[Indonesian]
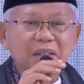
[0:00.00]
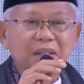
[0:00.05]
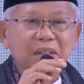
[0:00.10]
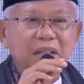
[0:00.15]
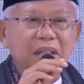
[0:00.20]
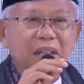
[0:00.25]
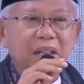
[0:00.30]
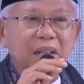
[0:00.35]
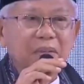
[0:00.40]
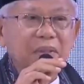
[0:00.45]

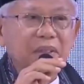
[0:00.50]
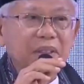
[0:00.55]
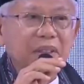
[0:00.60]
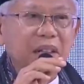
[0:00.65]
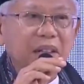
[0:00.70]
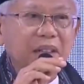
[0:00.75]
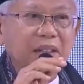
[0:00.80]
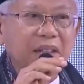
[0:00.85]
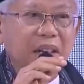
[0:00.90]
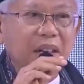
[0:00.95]
Salam
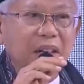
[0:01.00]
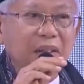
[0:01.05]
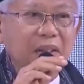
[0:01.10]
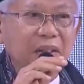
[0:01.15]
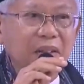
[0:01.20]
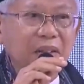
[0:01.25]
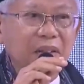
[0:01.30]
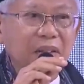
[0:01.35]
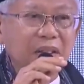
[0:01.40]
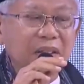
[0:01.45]
sejahtera
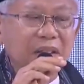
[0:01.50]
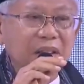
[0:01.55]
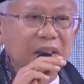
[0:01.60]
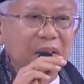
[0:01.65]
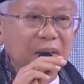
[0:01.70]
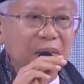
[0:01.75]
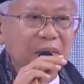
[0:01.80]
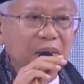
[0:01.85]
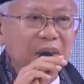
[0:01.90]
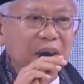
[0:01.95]
untuk kita
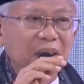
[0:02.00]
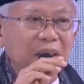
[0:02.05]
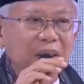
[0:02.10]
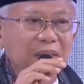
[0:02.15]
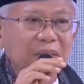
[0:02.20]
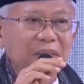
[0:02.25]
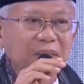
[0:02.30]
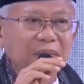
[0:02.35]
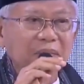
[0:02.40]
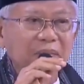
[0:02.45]

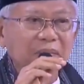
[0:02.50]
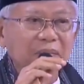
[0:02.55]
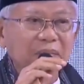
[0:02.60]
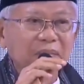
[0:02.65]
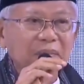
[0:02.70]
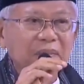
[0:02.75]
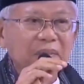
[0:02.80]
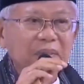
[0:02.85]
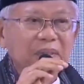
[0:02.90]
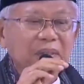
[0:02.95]
semua.
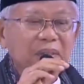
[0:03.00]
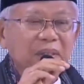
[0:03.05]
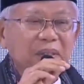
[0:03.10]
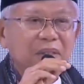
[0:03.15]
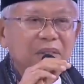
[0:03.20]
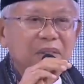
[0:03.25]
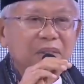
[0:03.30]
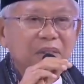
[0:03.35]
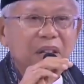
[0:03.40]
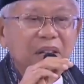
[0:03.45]

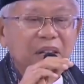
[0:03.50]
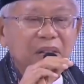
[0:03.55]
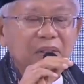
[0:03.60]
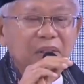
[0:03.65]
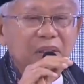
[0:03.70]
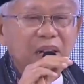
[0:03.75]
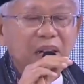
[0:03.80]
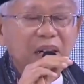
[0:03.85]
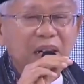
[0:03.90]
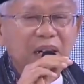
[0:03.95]

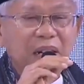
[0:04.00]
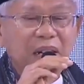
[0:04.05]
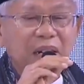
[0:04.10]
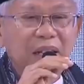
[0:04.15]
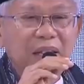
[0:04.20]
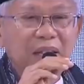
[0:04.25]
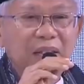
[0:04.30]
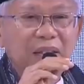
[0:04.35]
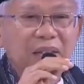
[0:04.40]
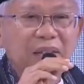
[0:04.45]

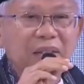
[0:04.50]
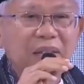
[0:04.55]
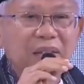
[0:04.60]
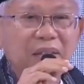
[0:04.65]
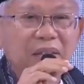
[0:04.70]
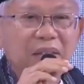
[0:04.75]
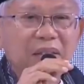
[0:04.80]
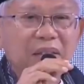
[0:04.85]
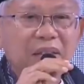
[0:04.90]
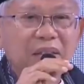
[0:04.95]
Saudara-saudara,
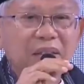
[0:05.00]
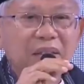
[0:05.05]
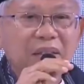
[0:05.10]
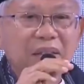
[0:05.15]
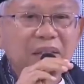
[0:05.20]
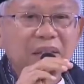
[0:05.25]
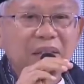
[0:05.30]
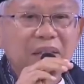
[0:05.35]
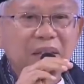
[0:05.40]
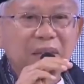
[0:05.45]

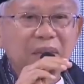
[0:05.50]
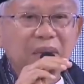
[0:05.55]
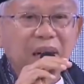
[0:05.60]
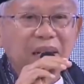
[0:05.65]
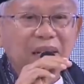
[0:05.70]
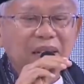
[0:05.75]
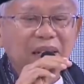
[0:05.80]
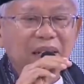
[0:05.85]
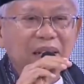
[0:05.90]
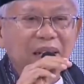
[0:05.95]

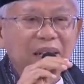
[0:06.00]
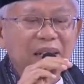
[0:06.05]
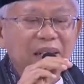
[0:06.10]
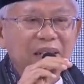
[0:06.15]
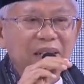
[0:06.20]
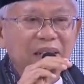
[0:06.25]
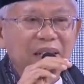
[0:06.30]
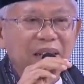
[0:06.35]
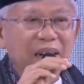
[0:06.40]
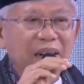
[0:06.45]
sebangsa
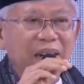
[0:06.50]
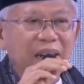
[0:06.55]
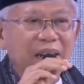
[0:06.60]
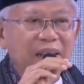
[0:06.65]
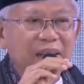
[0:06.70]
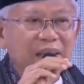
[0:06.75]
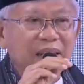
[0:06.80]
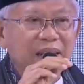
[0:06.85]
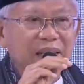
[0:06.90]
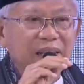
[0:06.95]
dan setanah
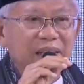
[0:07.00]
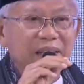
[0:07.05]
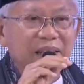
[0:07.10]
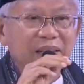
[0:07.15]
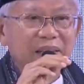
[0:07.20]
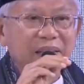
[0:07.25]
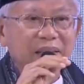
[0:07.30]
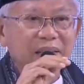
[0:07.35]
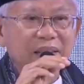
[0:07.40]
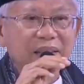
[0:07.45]
air,
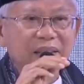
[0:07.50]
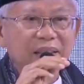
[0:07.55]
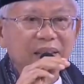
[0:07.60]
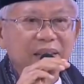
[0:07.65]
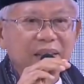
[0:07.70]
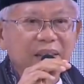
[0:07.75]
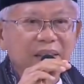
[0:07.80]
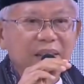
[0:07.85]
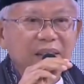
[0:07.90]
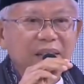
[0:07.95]

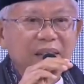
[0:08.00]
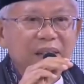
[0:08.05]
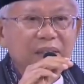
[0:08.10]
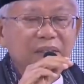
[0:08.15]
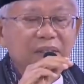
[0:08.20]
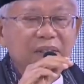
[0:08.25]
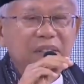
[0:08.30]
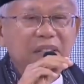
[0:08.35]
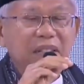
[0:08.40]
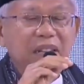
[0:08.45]

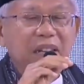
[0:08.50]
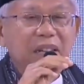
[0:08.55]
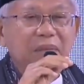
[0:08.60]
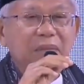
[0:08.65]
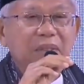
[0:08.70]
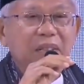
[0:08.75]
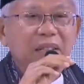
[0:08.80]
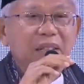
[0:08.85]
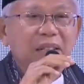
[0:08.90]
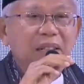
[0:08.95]
visi
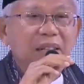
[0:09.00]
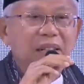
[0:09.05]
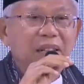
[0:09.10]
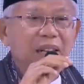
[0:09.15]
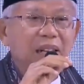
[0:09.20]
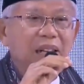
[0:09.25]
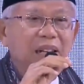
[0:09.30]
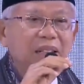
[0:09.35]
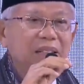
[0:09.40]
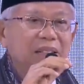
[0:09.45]
kami
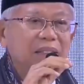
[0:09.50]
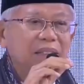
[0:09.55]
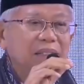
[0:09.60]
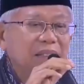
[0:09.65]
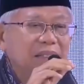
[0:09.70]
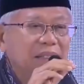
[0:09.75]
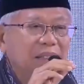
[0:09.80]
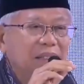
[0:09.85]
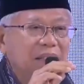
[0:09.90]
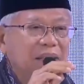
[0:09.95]
adalah
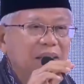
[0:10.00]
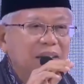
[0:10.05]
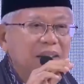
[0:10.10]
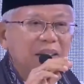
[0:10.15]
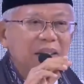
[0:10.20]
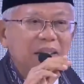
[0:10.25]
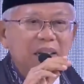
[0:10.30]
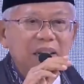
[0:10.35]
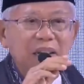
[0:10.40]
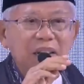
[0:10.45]

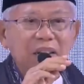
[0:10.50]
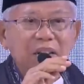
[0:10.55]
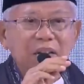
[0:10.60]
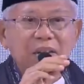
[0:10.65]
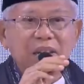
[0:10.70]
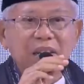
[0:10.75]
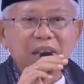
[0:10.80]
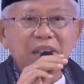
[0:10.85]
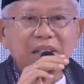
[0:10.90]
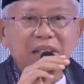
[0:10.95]

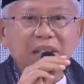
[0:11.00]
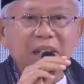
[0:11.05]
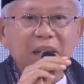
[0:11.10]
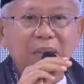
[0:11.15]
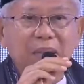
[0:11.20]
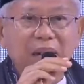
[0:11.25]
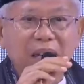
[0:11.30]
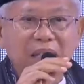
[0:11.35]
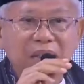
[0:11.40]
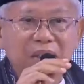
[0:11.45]
Indonesia
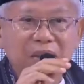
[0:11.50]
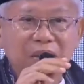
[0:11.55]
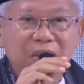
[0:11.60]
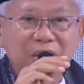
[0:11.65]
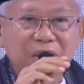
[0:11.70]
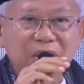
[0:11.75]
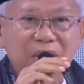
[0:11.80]
maju.